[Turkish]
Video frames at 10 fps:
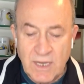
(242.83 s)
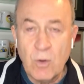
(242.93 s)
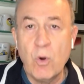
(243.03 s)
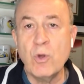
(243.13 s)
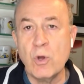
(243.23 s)

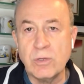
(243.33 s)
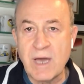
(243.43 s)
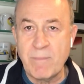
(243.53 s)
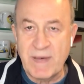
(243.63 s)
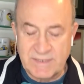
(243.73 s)
O yol
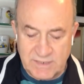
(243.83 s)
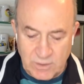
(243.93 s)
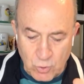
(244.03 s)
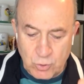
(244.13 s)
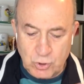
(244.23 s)
kapandı.
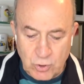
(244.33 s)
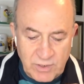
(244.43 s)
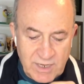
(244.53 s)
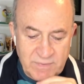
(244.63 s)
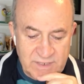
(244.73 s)
Onu
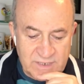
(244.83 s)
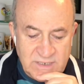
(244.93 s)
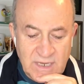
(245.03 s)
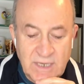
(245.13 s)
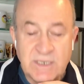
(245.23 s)
söyleyebiliriz.
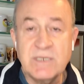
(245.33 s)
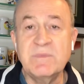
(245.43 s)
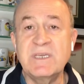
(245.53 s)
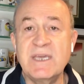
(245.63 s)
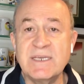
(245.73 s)

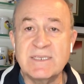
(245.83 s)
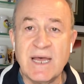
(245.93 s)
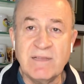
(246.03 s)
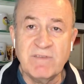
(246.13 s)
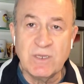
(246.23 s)
Şimdi
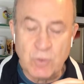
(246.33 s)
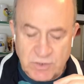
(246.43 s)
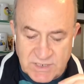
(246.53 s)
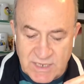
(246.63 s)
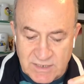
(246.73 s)
Gezal ve
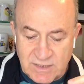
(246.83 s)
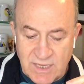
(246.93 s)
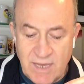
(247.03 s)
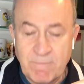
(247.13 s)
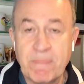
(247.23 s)
Rozier'in
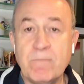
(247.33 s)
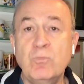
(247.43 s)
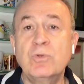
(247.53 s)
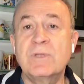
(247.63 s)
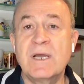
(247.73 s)
de
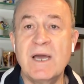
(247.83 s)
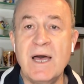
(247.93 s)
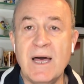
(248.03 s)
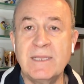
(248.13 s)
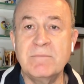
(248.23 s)
mutlaka
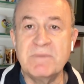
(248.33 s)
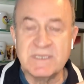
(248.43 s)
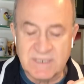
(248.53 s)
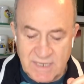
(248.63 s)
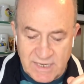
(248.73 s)

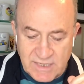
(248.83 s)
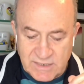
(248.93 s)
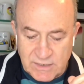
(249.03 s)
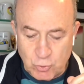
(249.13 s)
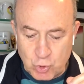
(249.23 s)
alınması
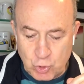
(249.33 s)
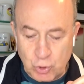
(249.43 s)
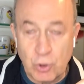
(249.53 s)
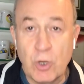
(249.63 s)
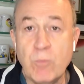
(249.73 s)
gerektiği
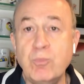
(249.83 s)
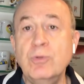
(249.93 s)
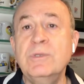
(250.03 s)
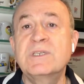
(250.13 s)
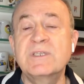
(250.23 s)
düşünülüyor.
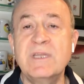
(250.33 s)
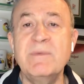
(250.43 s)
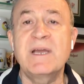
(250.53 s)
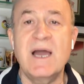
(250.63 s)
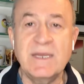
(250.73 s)
Bunun için de
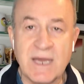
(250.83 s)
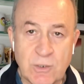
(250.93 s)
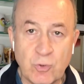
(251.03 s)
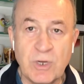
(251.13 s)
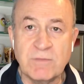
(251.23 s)
bir kaynak
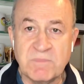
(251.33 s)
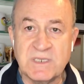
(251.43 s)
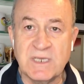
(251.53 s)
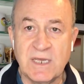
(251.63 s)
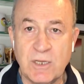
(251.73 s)

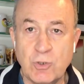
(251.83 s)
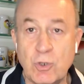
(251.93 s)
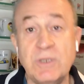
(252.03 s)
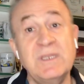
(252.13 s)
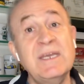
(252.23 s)
üretmesi
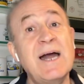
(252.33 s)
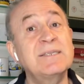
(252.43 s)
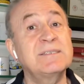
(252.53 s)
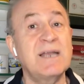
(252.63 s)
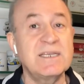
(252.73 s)
gerekiyor. Diğer
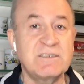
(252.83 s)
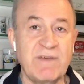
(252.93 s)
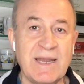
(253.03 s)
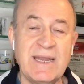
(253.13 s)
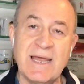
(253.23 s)

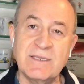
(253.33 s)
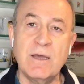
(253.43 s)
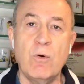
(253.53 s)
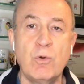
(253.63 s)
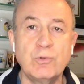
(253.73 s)
transferlerde
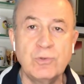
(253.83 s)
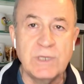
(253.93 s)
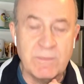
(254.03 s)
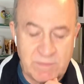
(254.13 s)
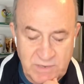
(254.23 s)
olduğu
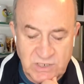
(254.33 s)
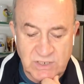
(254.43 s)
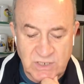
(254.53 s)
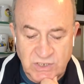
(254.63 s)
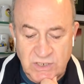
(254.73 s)
gibi
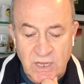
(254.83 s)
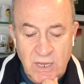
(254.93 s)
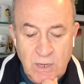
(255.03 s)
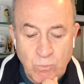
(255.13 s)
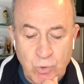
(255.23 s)
Beşiktaş'ın.
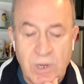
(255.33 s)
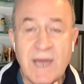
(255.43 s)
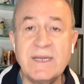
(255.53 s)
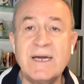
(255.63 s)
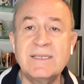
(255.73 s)
Bu
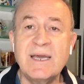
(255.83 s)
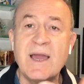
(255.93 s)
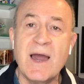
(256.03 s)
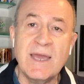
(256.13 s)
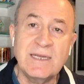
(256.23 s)
kaynağı da
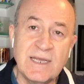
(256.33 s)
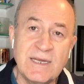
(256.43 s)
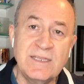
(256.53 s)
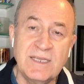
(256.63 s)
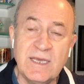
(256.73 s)
Kyle
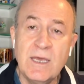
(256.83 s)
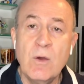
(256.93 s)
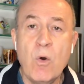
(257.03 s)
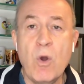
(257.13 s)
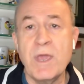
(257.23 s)
Larin'i
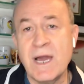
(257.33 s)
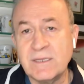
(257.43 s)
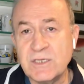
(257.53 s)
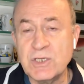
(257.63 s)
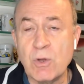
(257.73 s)

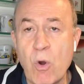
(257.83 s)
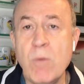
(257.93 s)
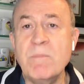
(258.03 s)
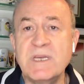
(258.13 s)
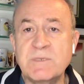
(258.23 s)
yaklaşık
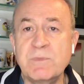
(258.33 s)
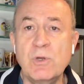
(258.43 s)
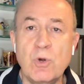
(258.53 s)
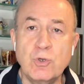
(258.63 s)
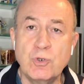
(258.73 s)
15
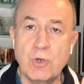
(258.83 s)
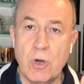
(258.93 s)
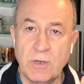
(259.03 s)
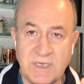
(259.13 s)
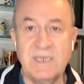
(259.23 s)
milyon
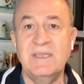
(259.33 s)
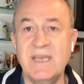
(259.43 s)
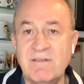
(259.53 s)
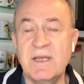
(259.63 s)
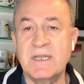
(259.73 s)
euro ki
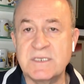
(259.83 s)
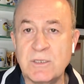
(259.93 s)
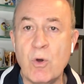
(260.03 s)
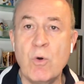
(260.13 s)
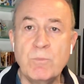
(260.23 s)
devre arasında
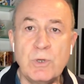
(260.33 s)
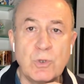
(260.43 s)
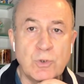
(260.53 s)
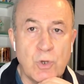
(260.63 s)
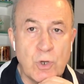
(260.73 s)
10
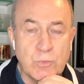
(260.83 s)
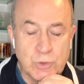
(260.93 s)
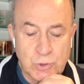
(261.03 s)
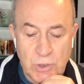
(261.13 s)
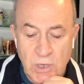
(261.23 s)
milyonu
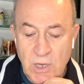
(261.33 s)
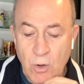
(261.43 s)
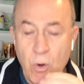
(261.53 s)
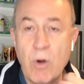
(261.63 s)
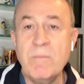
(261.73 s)
görmüştü.
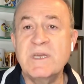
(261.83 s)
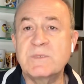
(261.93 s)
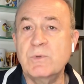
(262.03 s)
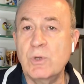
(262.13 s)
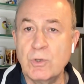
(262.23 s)
15
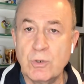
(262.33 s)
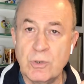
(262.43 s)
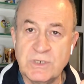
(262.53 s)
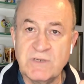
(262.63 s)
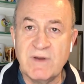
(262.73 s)
milyon
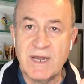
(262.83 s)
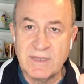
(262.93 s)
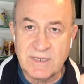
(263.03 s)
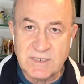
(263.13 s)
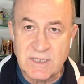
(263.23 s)
euro
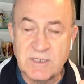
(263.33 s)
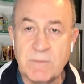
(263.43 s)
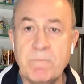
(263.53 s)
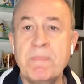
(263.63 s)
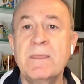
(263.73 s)
civarında
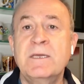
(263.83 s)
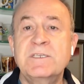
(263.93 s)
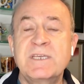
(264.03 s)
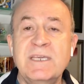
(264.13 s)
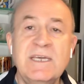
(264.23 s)
satıp
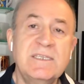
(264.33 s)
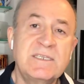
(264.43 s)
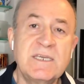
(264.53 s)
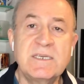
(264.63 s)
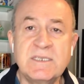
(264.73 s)
işte
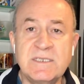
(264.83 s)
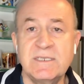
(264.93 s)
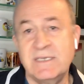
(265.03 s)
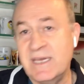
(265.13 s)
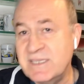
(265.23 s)
7-8
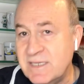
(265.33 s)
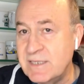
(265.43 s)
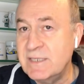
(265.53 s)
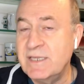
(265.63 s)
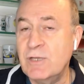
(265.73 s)
7
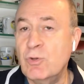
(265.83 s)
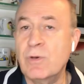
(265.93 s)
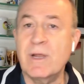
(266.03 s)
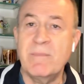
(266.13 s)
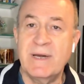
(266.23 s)
deniyor
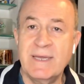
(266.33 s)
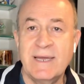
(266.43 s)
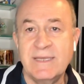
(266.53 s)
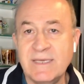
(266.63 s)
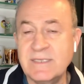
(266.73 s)
ama
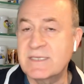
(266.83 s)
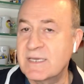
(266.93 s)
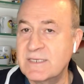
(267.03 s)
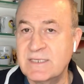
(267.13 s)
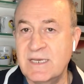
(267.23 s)
yani
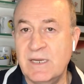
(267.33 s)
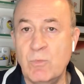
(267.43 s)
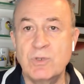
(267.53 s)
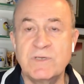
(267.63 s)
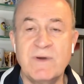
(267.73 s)
7-8 diyelim
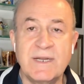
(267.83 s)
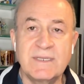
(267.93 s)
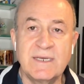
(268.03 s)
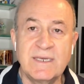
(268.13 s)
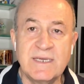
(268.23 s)
o
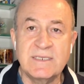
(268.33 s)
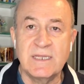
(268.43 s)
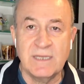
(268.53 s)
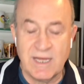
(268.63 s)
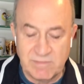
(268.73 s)
civarda
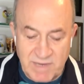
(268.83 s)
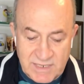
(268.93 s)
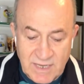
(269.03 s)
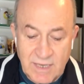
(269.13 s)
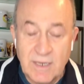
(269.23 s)
Gezal'ı almak.
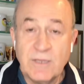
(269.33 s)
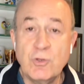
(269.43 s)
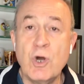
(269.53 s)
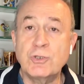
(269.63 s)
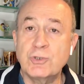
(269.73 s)

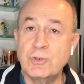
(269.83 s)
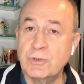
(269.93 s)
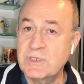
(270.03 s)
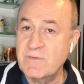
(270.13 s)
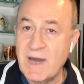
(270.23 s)
4
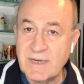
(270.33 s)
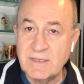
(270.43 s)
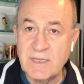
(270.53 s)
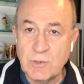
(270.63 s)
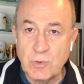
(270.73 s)

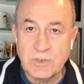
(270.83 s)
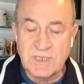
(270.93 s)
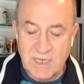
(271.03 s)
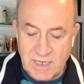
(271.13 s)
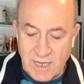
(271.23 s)
civarında
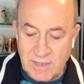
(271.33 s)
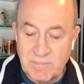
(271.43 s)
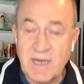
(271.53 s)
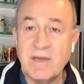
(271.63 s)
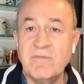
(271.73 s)
Rozier'i
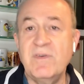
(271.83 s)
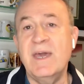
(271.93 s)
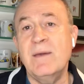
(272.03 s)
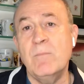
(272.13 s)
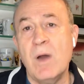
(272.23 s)
almak
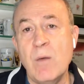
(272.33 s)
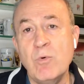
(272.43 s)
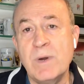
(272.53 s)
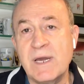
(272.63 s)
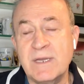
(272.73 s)
ve Abu
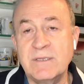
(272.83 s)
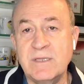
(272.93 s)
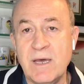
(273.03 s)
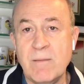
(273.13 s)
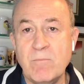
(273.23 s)
Bakar'ın
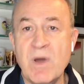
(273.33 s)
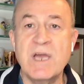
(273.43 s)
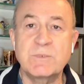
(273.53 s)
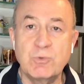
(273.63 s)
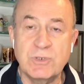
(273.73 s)
da
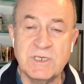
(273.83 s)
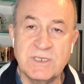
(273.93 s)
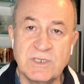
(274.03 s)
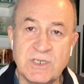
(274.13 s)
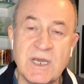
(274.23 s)
maaş
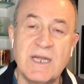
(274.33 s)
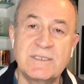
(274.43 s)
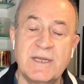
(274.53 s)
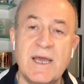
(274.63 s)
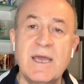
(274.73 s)
bütçesini
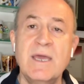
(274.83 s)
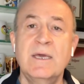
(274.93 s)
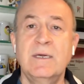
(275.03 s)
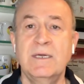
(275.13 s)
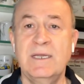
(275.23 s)
çıkartarak
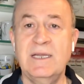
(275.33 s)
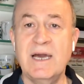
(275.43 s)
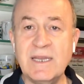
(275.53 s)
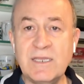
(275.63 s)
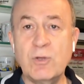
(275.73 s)

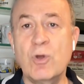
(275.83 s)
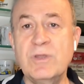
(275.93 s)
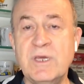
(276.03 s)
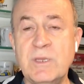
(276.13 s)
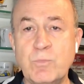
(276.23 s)
Larin'i
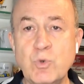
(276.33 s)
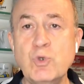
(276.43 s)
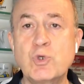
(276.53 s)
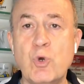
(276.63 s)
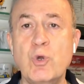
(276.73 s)
gönderip
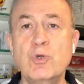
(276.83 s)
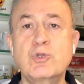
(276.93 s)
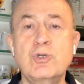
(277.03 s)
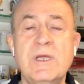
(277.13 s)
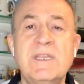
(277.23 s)
3
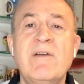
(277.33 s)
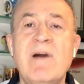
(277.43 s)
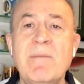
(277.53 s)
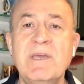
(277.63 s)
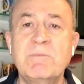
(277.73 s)
oyuncuyla
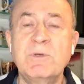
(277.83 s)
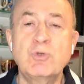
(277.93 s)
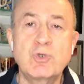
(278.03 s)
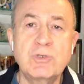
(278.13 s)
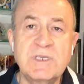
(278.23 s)
devam etme
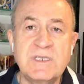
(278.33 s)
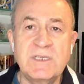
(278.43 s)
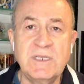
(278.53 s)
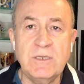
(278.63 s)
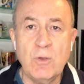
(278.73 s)

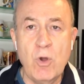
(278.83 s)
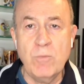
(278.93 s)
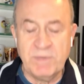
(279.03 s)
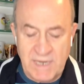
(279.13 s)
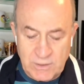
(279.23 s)
düşüncesinin ön
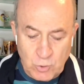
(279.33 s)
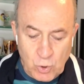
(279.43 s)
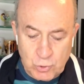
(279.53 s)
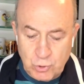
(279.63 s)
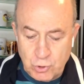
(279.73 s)
planda
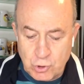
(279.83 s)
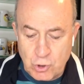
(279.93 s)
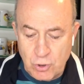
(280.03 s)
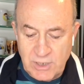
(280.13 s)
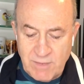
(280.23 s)
olduğunu
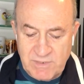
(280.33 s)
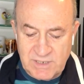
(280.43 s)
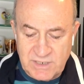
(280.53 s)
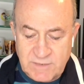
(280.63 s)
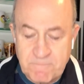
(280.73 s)

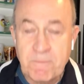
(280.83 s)
söyleyebiliriz.